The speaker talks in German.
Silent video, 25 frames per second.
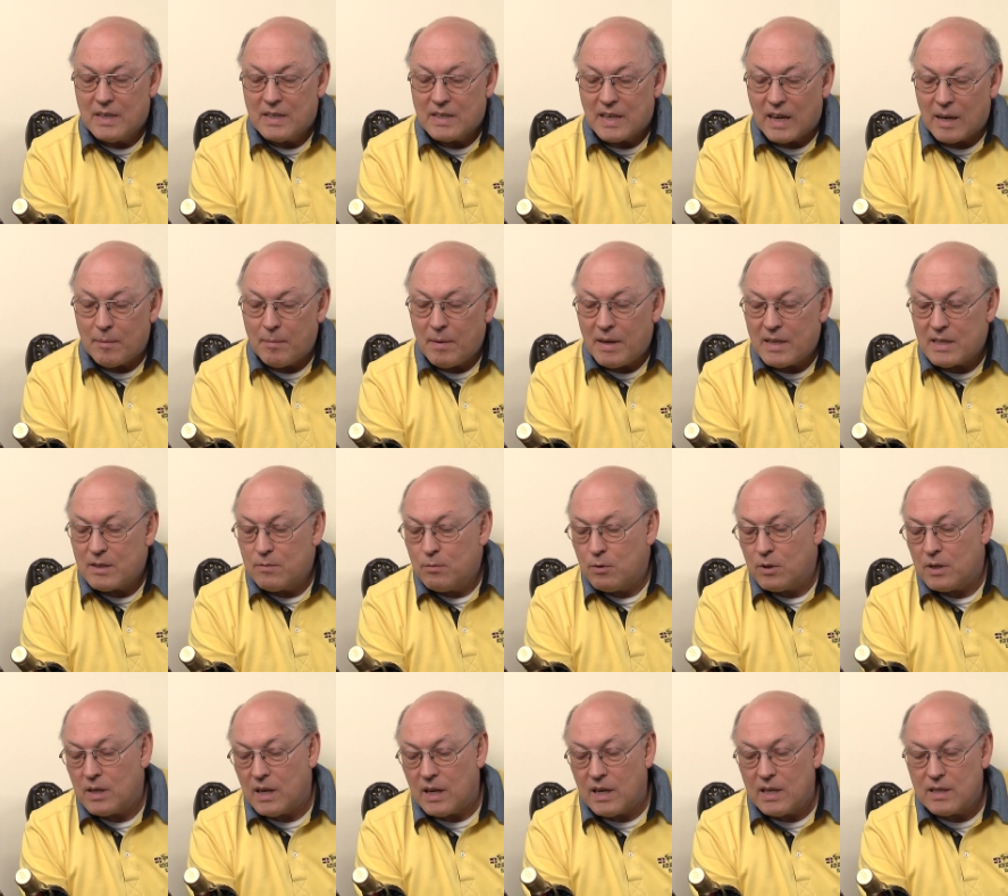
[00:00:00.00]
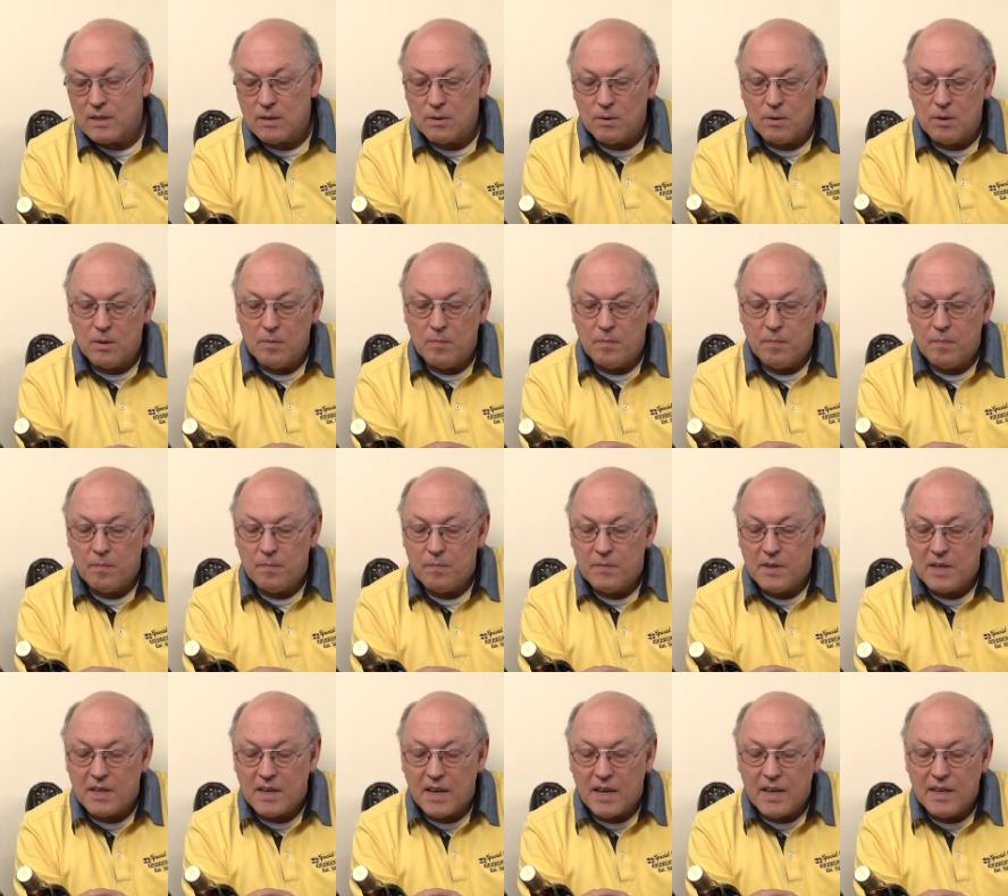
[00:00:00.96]
Damals wurde also
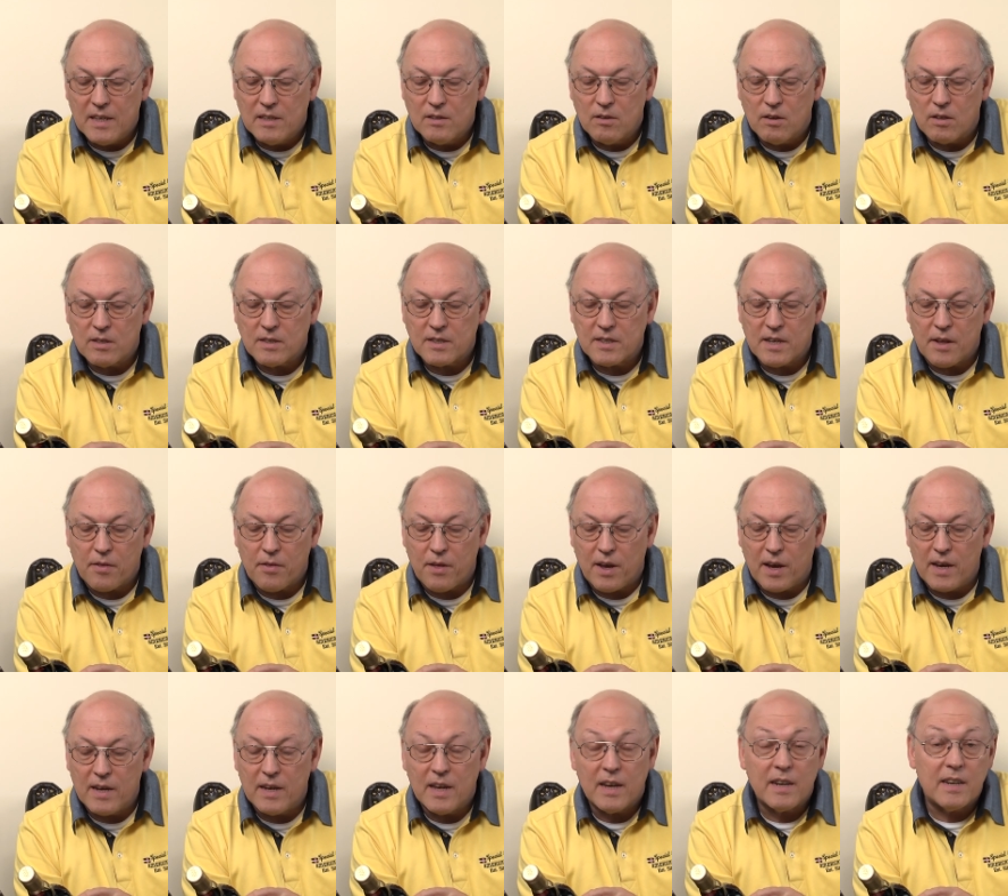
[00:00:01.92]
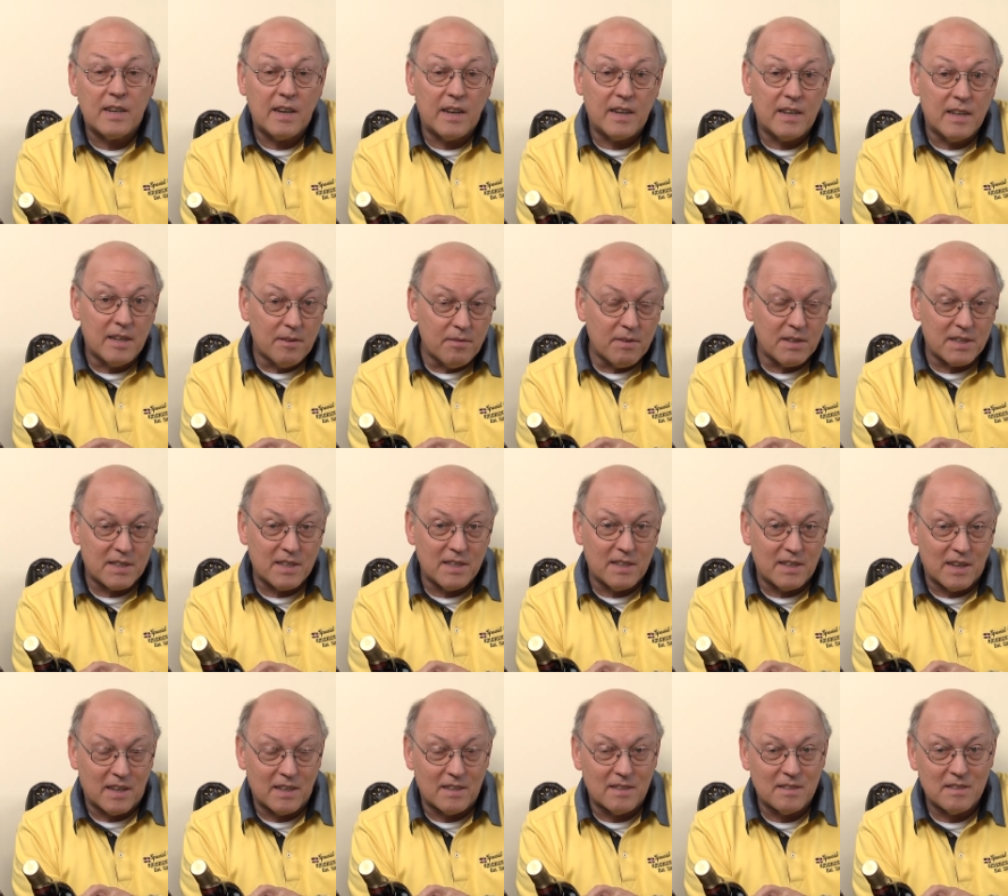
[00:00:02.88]
die Gegend noch Strathyla Glenlivet
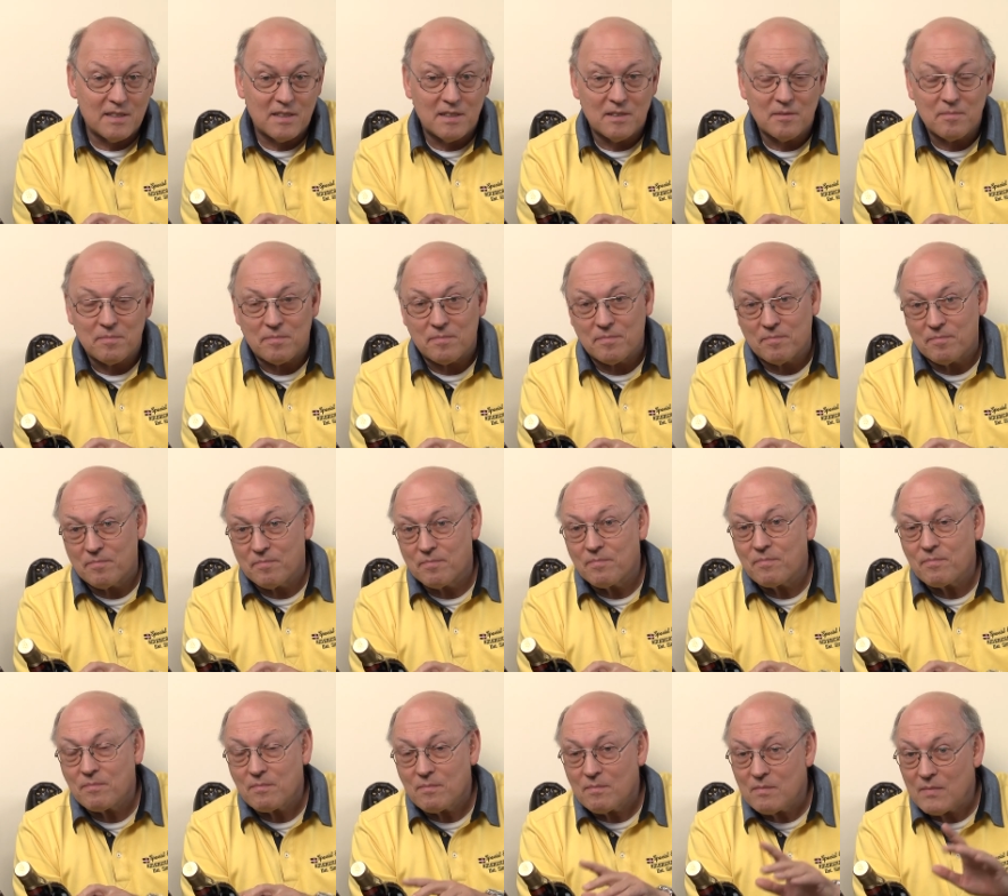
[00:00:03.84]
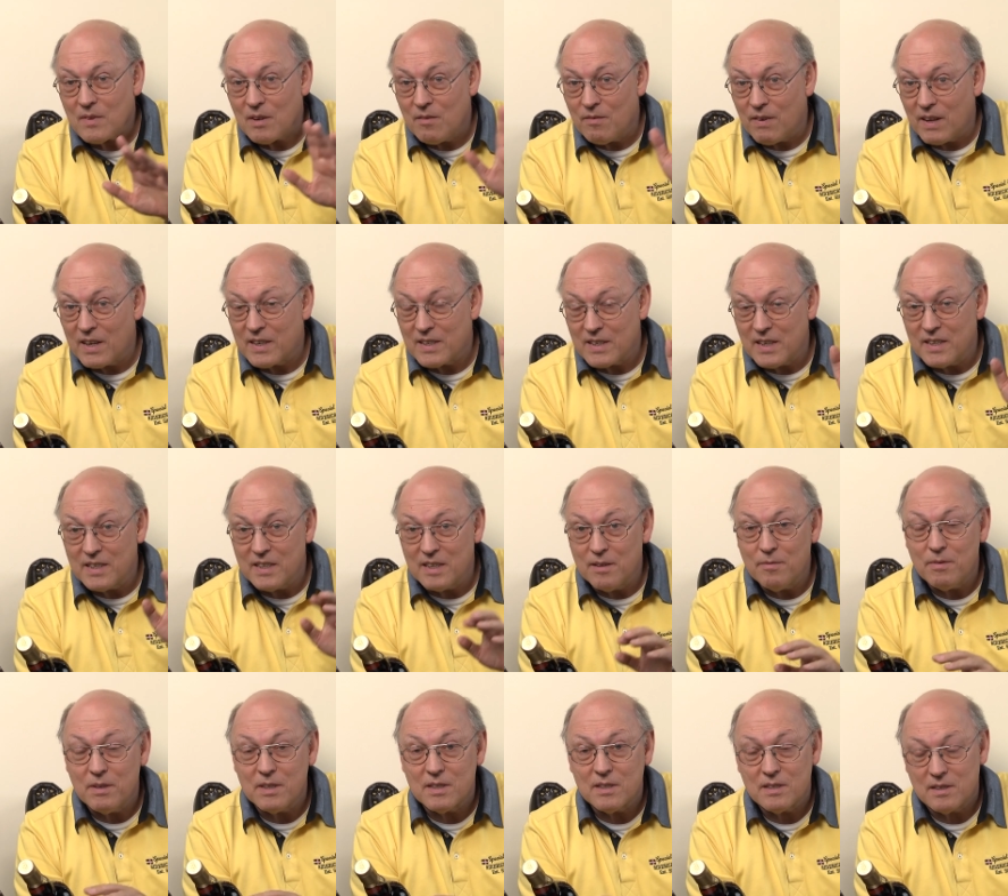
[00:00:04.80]
genannt weil
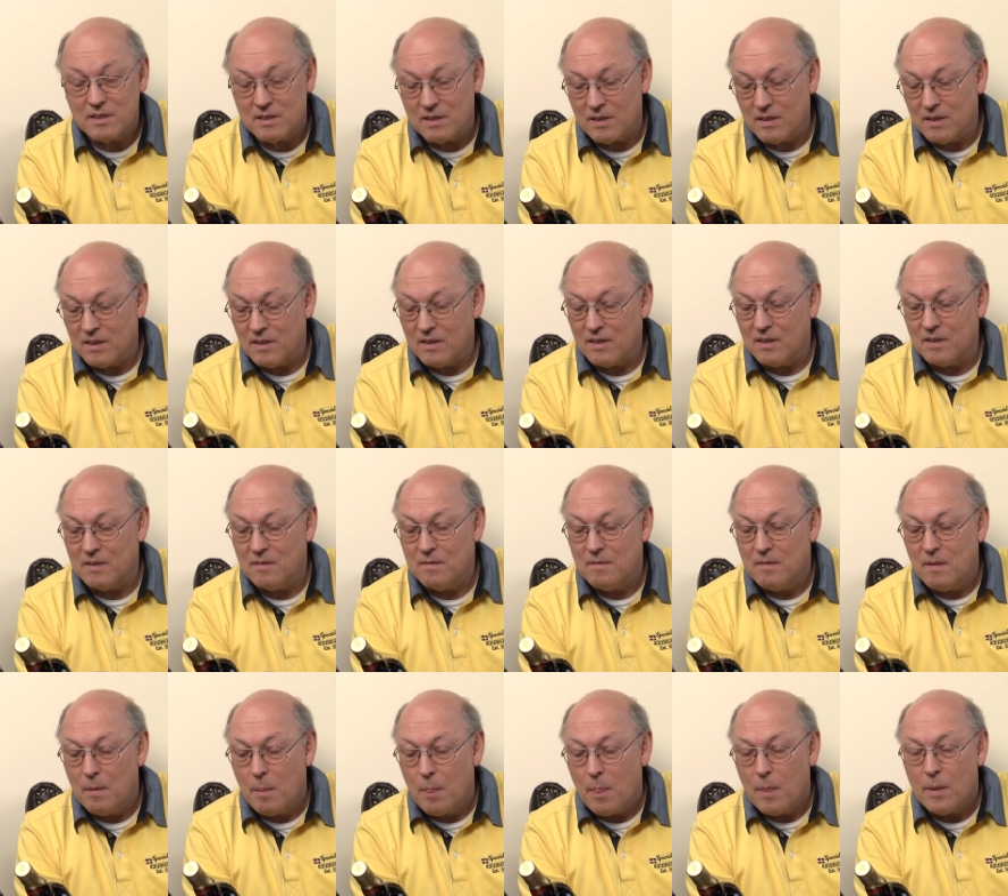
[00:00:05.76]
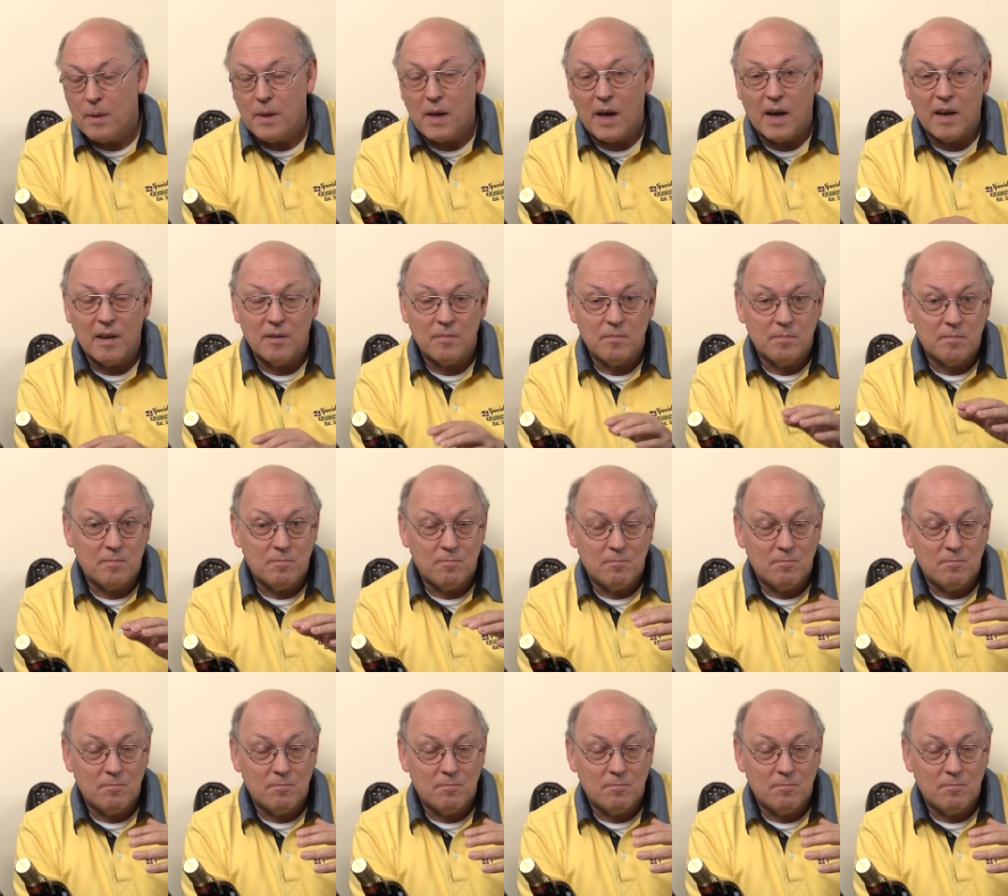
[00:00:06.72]
Glenlivet äh, ja